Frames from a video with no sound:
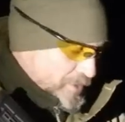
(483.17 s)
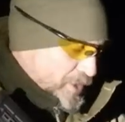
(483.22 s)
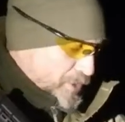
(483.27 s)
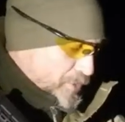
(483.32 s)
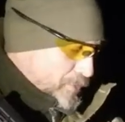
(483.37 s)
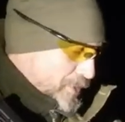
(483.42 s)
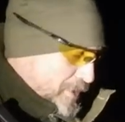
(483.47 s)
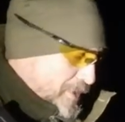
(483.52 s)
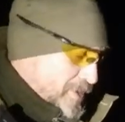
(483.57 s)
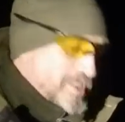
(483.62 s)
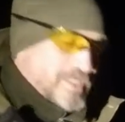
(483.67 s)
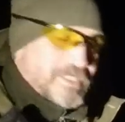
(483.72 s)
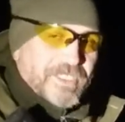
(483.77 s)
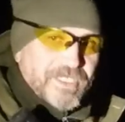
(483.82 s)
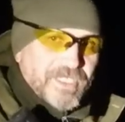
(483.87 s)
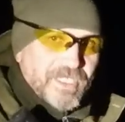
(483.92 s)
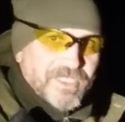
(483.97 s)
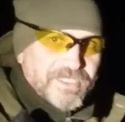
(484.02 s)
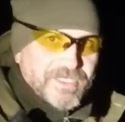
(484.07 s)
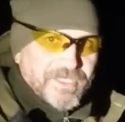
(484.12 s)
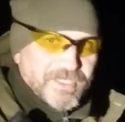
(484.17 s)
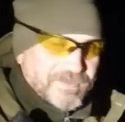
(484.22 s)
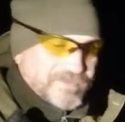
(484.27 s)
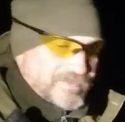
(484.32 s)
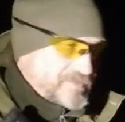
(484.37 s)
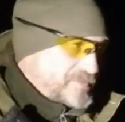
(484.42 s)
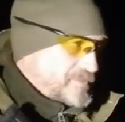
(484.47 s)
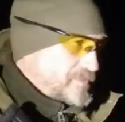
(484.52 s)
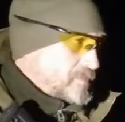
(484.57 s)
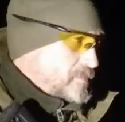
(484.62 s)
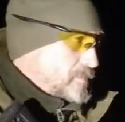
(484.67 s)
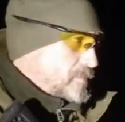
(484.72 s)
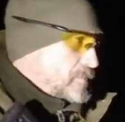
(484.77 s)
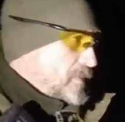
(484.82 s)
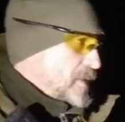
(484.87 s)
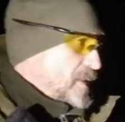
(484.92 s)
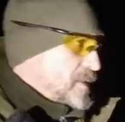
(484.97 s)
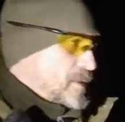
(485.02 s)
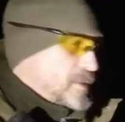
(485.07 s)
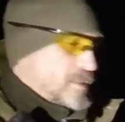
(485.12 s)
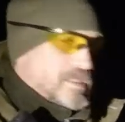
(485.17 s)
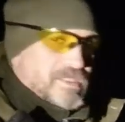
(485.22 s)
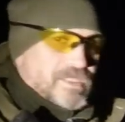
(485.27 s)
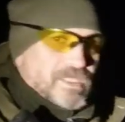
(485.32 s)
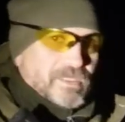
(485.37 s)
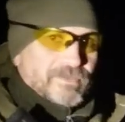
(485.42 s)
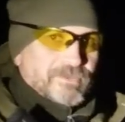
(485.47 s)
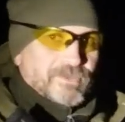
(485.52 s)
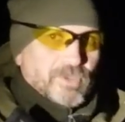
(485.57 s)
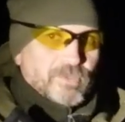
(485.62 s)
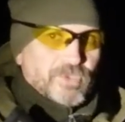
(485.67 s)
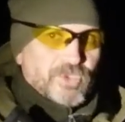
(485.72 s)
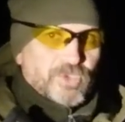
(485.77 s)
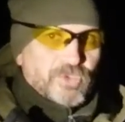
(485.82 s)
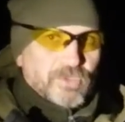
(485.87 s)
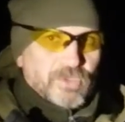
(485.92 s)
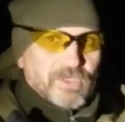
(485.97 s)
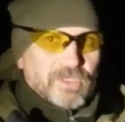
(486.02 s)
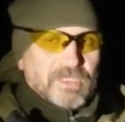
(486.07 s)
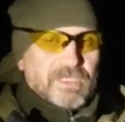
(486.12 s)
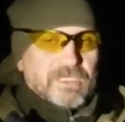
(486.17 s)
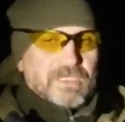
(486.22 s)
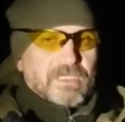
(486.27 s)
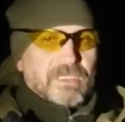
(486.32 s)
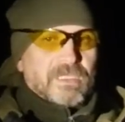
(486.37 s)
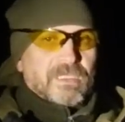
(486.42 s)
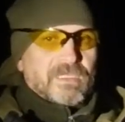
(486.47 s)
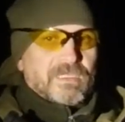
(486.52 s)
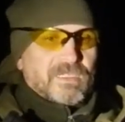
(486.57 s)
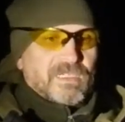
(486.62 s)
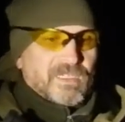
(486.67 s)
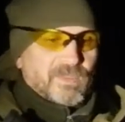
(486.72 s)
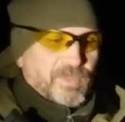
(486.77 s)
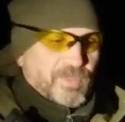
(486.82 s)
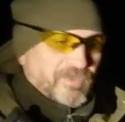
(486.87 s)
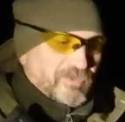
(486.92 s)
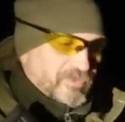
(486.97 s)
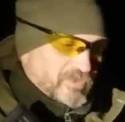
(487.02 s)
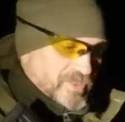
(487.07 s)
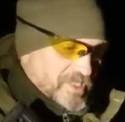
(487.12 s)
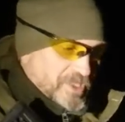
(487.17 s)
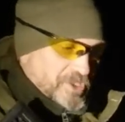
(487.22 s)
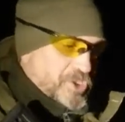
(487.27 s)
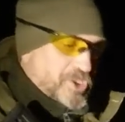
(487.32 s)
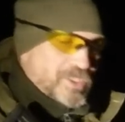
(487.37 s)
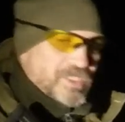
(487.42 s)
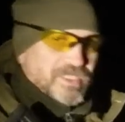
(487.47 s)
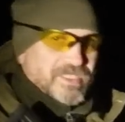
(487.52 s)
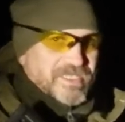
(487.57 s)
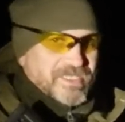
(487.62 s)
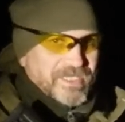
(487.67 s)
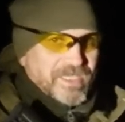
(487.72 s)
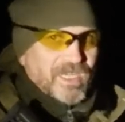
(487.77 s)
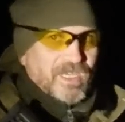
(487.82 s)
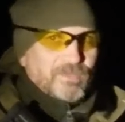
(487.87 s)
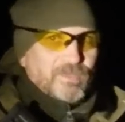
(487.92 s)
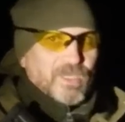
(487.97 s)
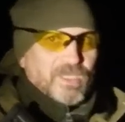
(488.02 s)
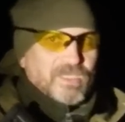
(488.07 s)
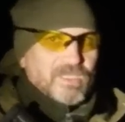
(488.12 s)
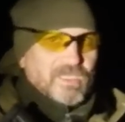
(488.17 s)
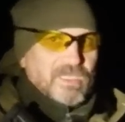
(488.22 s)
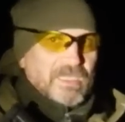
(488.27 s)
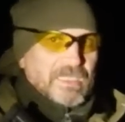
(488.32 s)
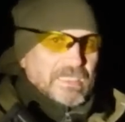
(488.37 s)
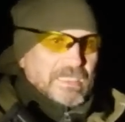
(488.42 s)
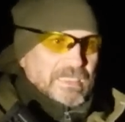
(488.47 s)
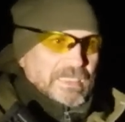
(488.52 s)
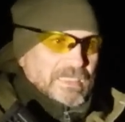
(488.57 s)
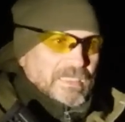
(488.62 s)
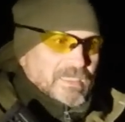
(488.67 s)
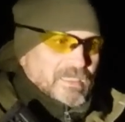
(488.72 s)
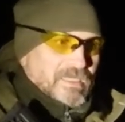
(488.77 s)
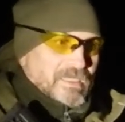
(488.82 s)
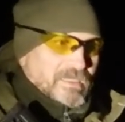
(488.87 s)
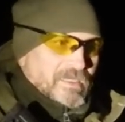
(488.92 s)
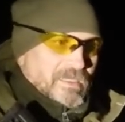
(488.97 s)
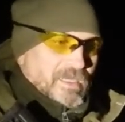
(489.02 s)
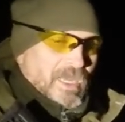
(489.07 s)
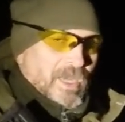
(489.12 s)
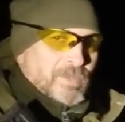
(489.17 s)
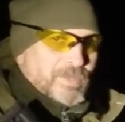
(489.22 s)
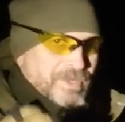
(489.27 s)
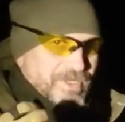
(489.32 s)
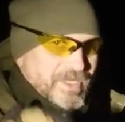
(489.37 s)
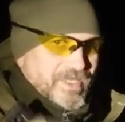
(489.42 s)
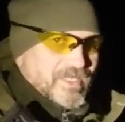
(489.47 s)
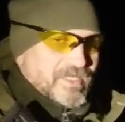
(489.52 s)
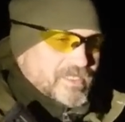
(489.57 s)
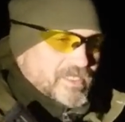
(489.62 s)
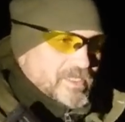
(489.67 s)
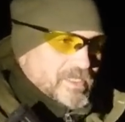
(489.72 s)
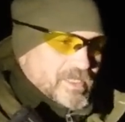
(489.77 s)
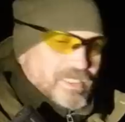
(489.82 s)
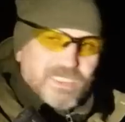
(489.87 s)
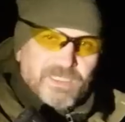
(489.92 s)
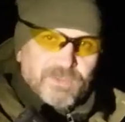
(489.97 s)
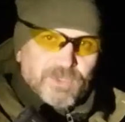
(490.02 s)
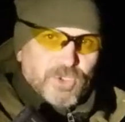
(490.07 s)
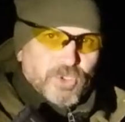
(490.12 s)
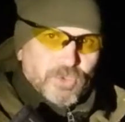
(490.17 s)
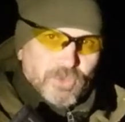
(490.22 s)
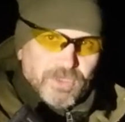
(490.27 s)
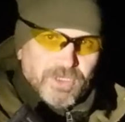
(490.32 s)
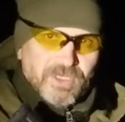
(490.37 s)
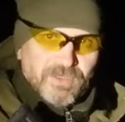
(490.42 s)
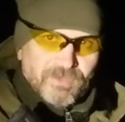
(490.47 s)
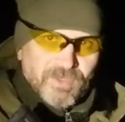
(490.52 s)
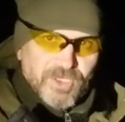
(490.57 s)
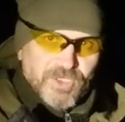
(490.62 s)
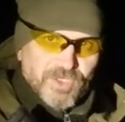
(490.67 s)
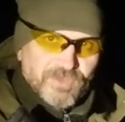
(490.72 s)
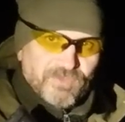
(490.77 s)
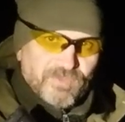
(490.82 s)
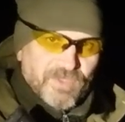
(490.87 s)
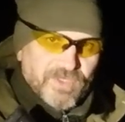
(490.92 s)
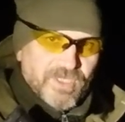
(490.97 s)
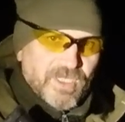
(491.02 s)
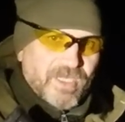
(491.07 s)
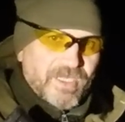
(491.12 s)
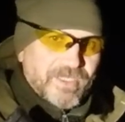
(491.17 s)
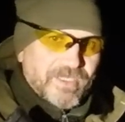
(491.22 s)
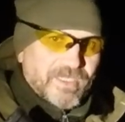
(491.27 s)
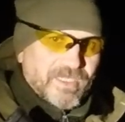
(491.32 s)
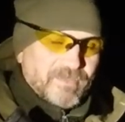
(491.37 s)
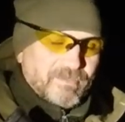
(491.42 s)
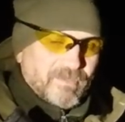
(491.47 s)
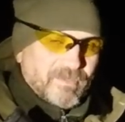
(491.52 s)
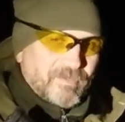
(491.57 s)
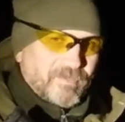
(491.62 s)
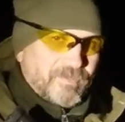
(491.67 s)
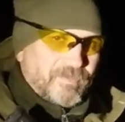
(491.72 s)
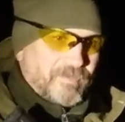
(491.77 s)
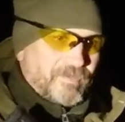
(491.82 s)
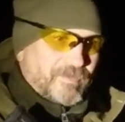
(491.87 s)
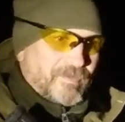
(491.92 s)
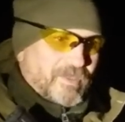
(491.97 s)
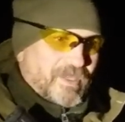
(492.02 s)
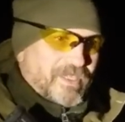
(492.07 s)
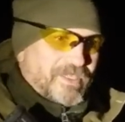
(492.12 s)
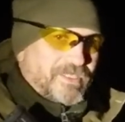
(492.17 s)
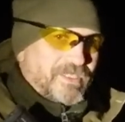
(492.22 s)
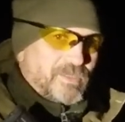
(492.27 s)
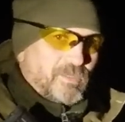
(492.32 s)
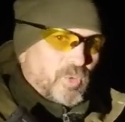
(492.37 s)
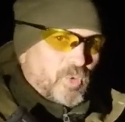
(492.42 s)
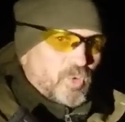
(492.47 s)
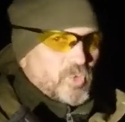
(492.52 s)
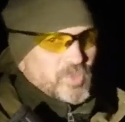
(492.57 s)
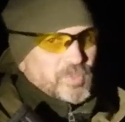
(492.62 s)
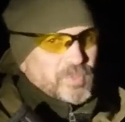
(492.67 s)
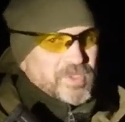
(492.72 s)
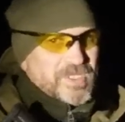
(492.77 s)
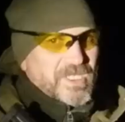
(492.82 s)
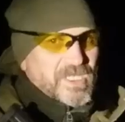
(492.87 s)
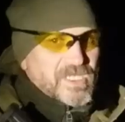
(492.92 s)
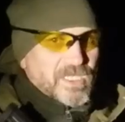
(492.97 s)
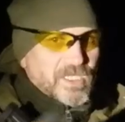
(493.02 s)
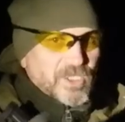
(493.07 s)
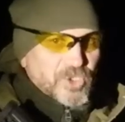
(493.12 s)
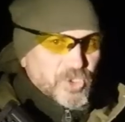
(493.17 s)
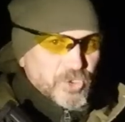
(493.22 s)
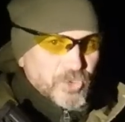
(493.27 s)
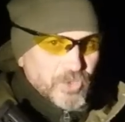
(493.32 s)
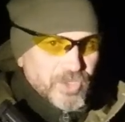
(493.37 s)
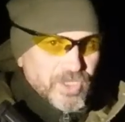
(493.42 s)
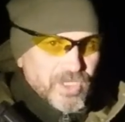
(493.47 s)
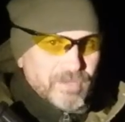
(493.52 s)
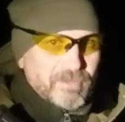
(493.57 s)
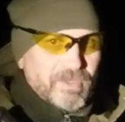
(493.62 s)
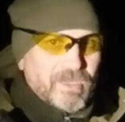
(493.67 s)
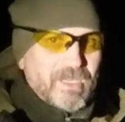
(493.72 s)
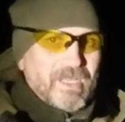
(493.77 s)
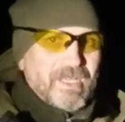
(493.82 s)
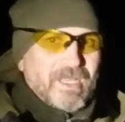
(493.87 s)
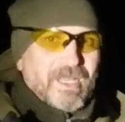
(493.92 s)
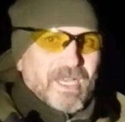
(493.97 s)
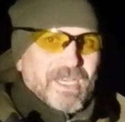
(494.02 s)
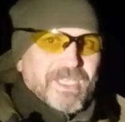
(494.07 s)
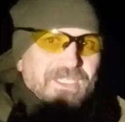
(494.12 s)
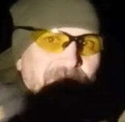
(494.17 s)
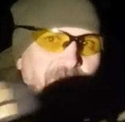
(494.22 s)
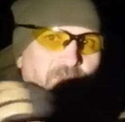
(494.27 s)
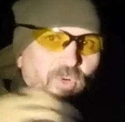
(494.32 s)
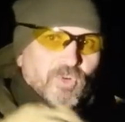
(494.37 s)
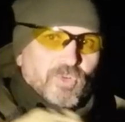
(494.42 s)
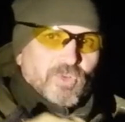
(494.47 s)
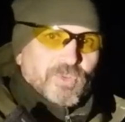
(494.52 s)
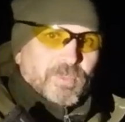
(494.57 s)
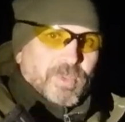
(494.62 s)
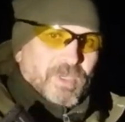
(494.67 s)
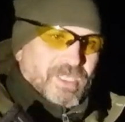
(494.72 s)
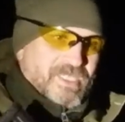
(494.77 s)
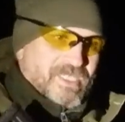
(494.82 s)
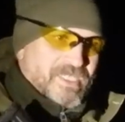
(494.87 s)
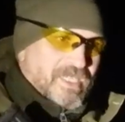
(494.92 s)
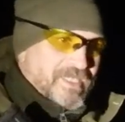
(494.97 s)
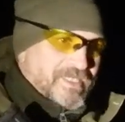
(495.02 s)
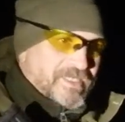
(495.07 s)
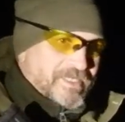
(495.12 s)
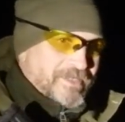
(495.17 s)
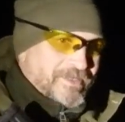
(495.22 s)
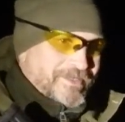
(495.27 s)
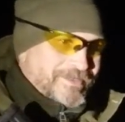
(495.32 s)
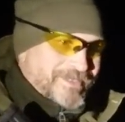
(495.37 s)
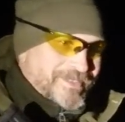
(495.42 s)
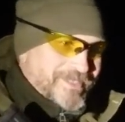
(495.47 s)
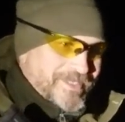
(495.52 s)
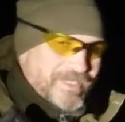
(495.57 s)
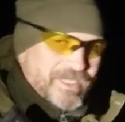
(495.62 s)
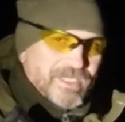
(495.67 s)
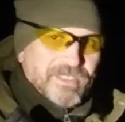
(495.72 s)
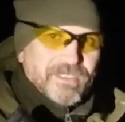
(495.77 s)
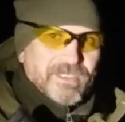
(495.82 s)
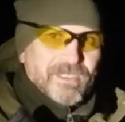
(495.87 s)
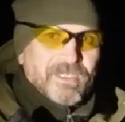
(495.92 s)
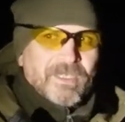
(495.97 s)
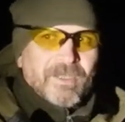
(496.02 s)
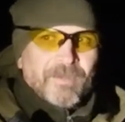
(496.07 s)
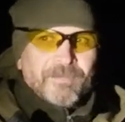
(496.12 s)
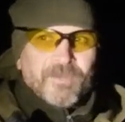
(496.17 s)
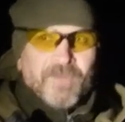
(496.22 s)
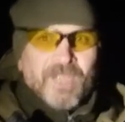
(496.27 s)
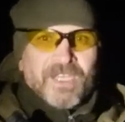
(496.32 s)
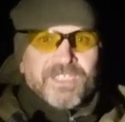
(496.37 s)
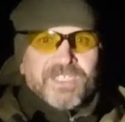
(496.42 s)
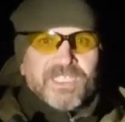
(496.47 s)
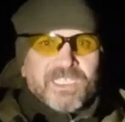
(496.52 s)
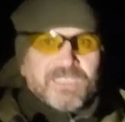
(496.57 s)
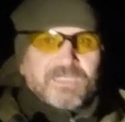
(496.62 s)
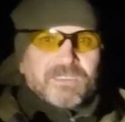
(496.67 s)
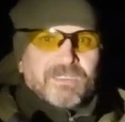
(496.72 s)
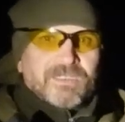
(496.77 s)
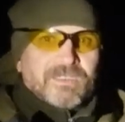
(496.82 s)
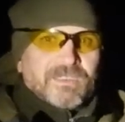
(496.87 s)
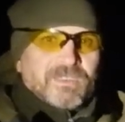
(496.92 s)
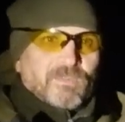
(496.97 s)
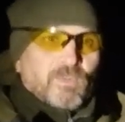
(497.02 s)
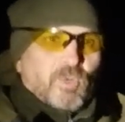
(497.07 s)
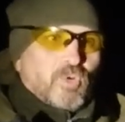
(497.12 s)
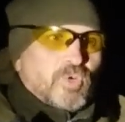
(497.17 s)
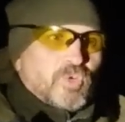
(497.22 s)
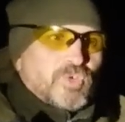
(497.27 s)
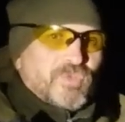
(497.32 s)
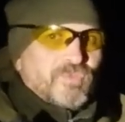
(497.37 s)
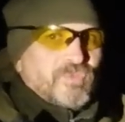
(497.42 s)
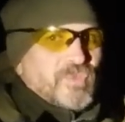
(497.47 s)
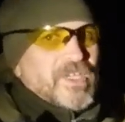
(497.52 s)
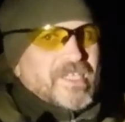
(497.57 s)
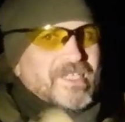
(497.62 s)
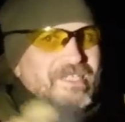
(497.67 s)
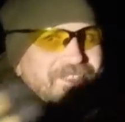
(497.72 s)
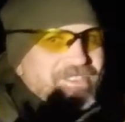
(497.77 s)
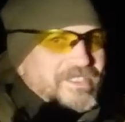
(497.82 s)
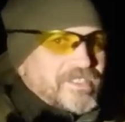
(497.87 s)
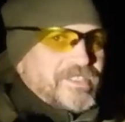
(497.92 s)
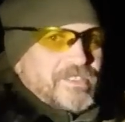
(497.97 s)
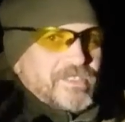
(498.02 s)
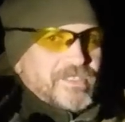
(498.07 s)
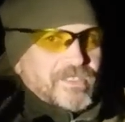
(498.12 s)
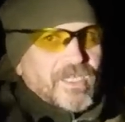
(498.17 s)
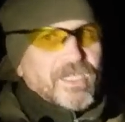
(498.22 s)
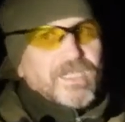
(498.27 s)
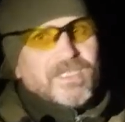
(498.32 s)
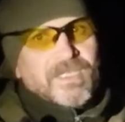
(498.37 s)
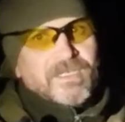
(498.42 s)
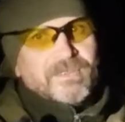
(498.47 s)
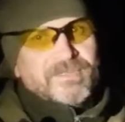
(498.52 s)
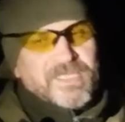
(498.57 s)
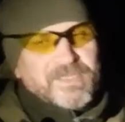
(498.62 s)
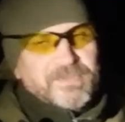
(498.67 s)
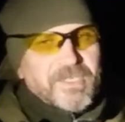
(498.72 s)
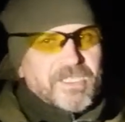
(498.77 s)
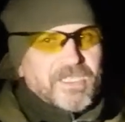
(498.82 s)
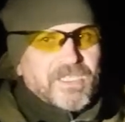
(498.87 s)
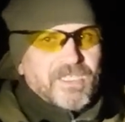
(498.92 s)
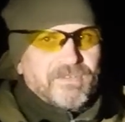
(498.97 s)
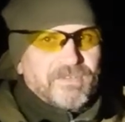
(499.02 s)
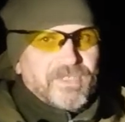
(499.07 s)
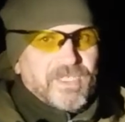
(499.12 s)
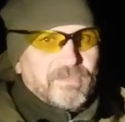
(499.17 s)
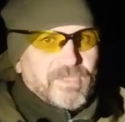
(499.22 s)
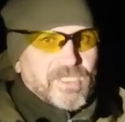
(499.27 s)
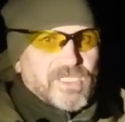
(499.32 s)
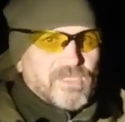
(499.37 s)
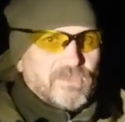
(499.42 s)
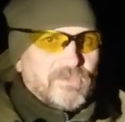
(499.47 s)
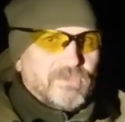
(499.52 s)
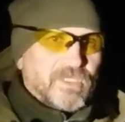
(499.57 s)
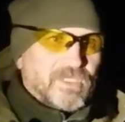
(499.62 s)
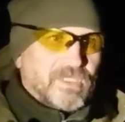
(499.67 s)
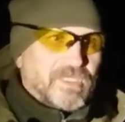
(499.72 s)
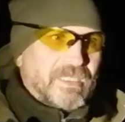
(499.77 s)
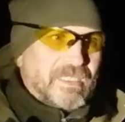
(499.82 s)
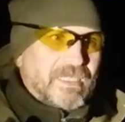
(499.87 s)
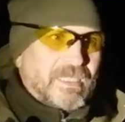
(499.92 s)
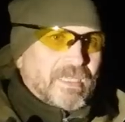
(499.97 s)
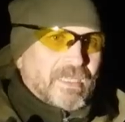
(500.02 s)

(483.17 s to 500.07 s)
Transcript: второе. И третье. Э, дело в том, что э, в ночных стрельбах э, объекты, освещенные вашим фонариком, они могут быть искаженными, они могут бросать тени, они могут выглядеть не так, как в светлое время суток,